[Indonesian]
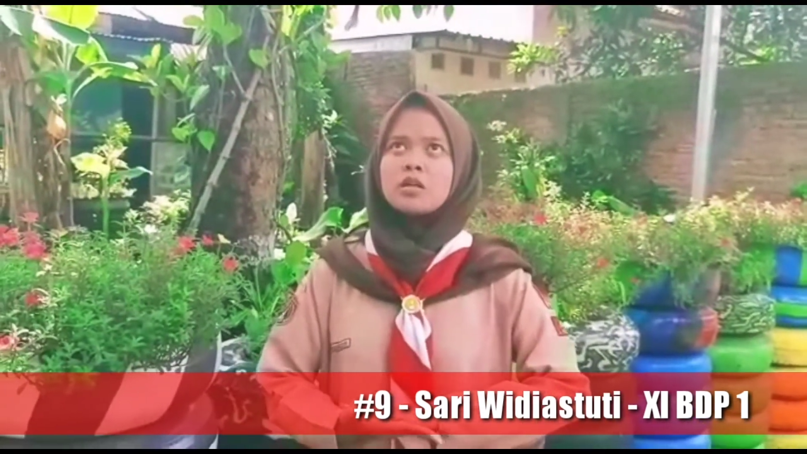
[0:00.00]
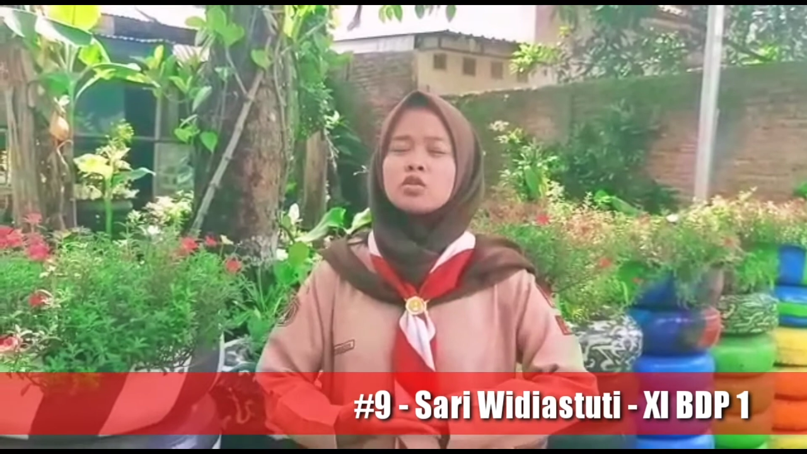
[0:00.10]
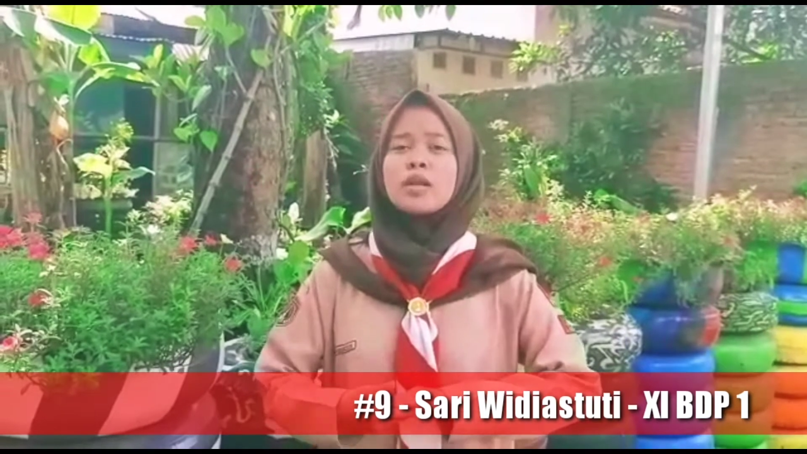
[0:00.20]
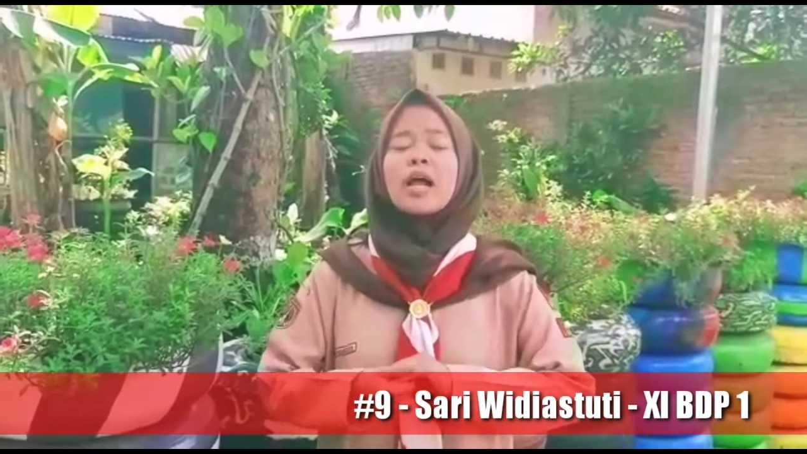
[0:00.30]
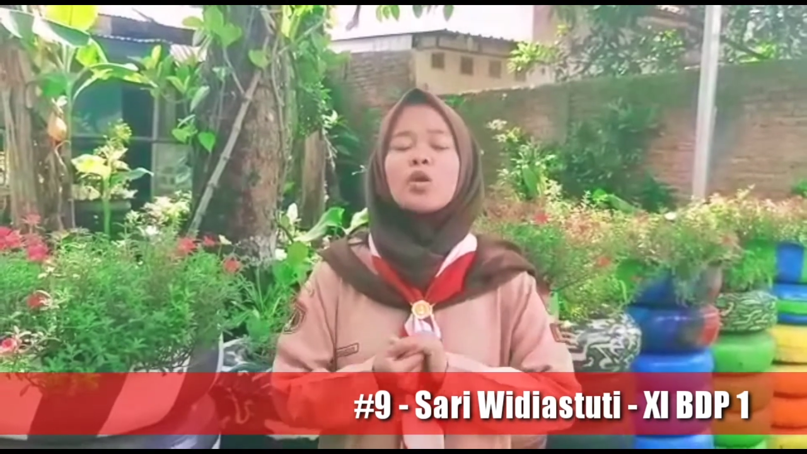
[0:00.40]

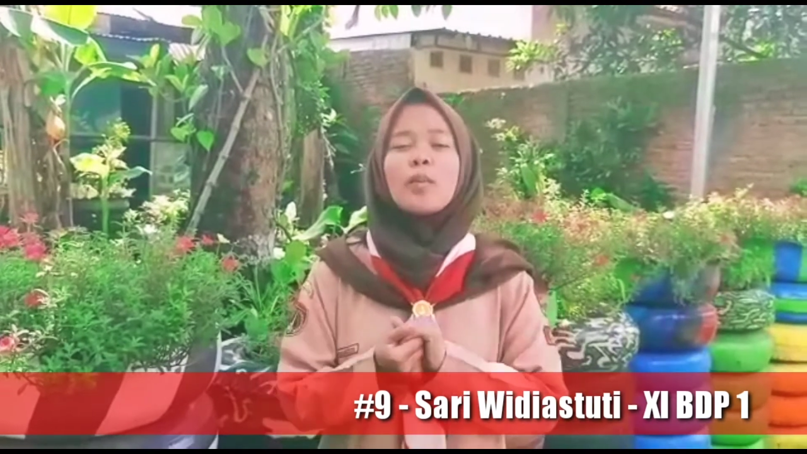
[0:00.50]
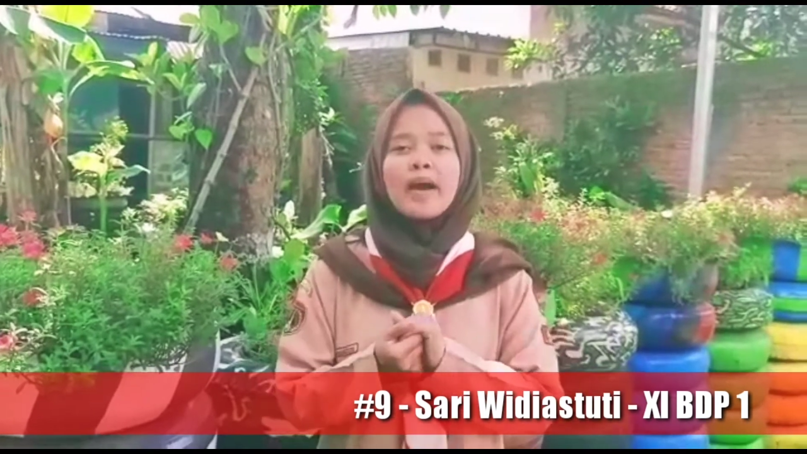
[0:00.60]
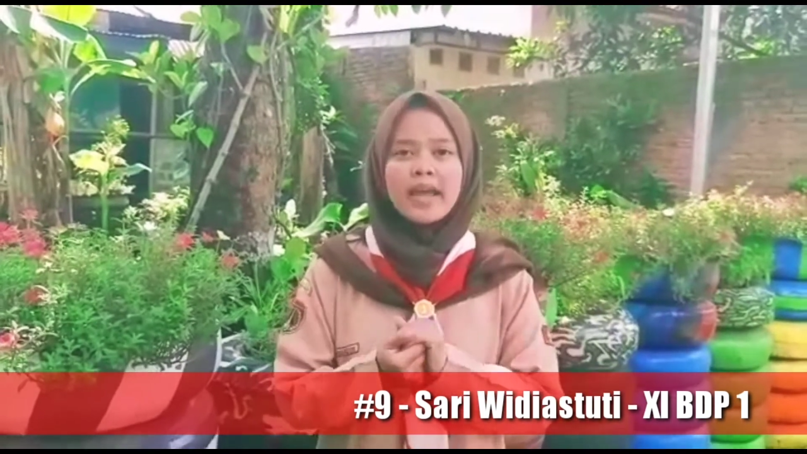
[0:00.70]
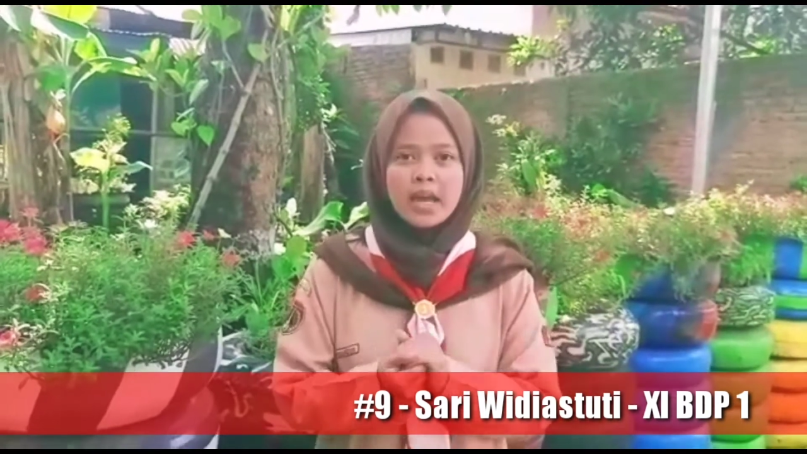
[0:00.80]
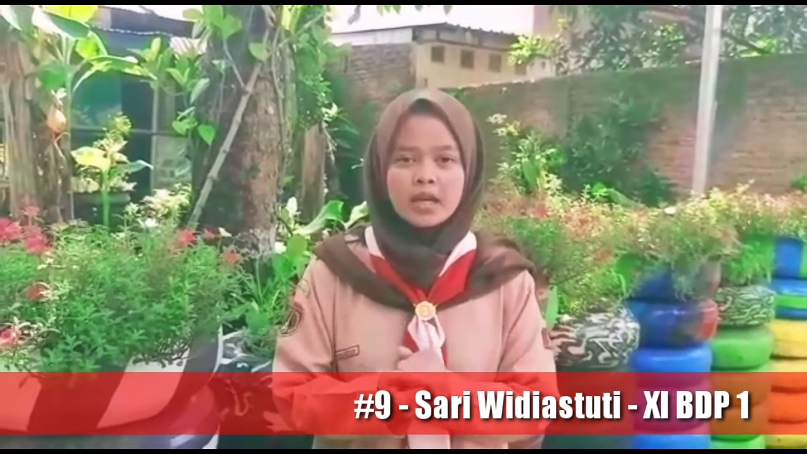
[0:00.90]
sudah
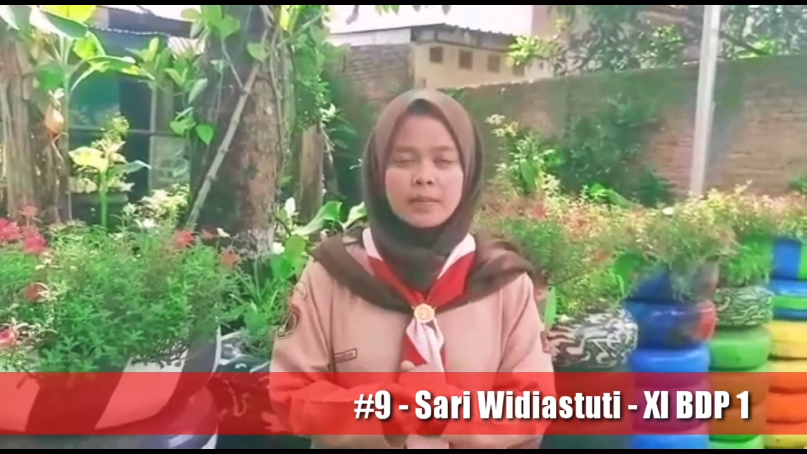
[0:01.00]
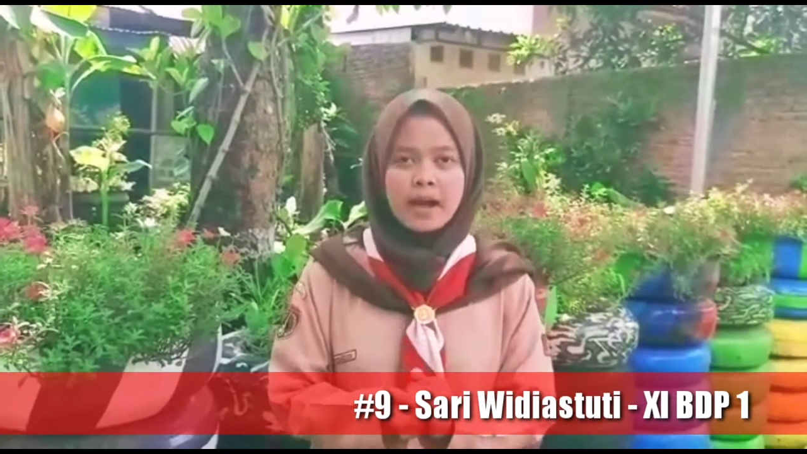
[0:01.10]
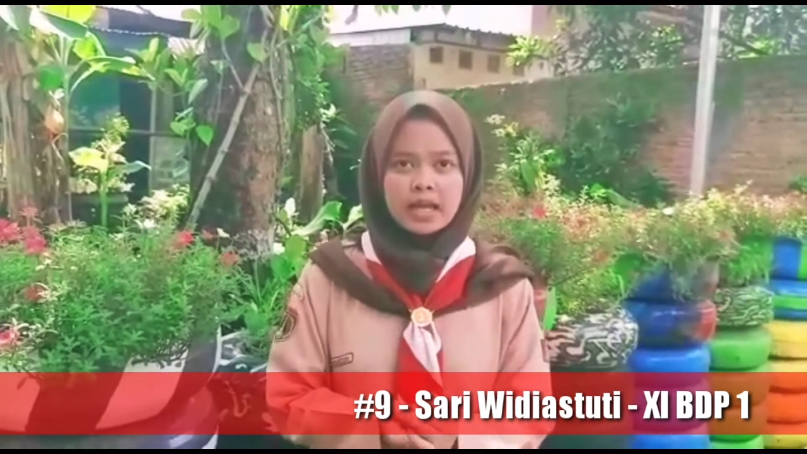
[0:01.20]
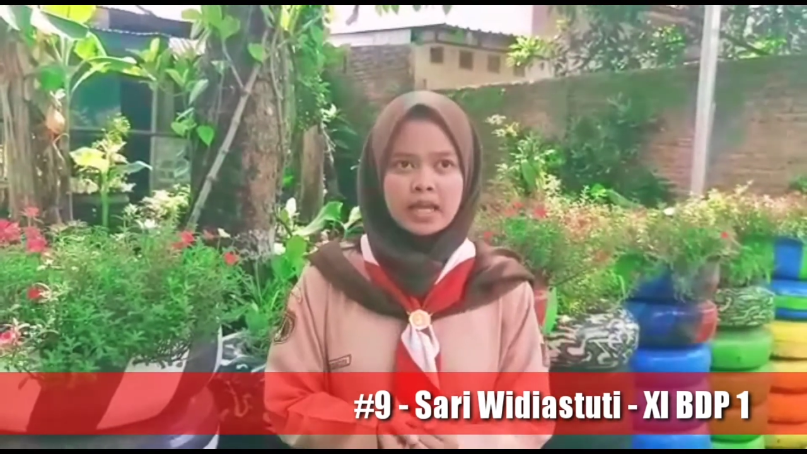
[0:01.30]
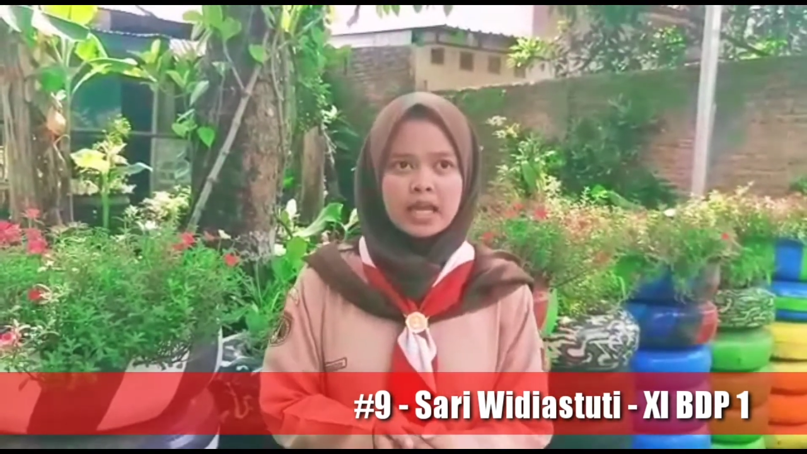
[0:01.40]
lumayan
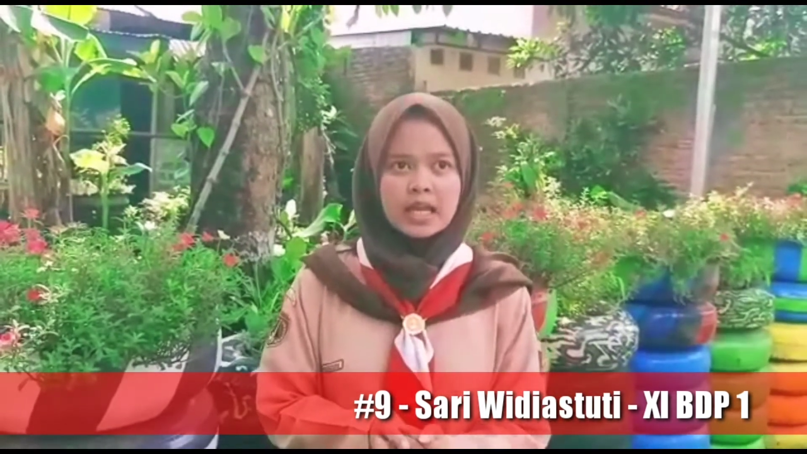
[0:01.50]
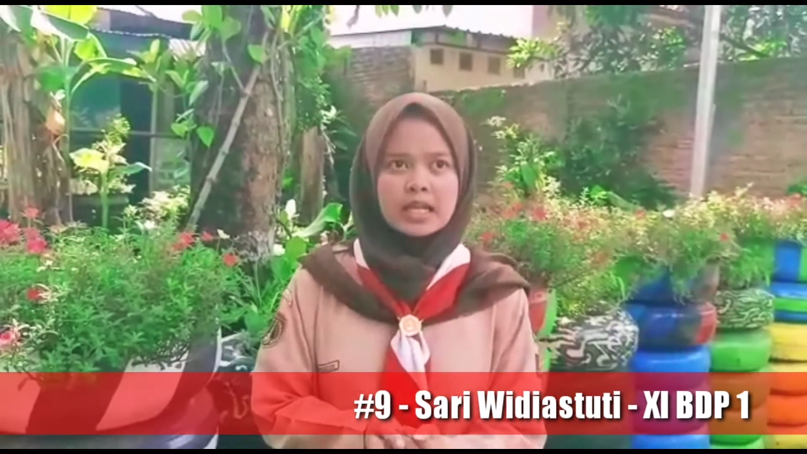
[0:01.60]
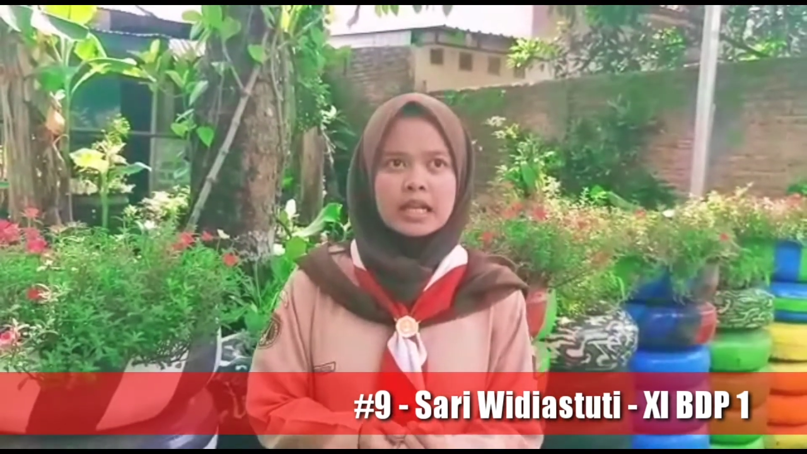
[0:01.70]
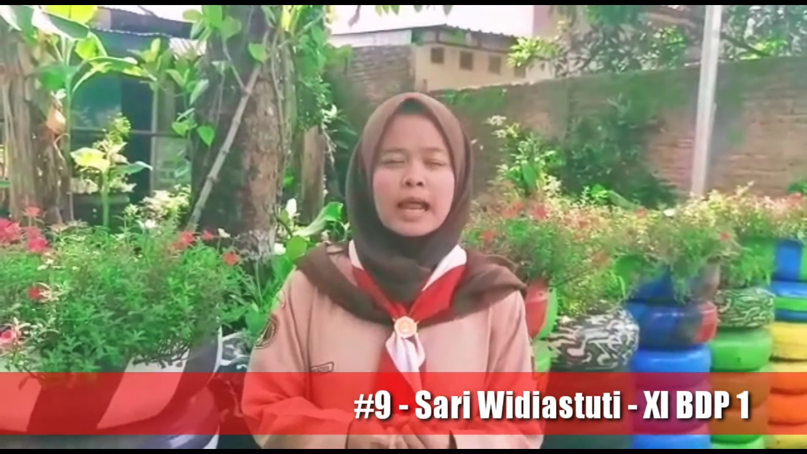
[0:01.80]
baik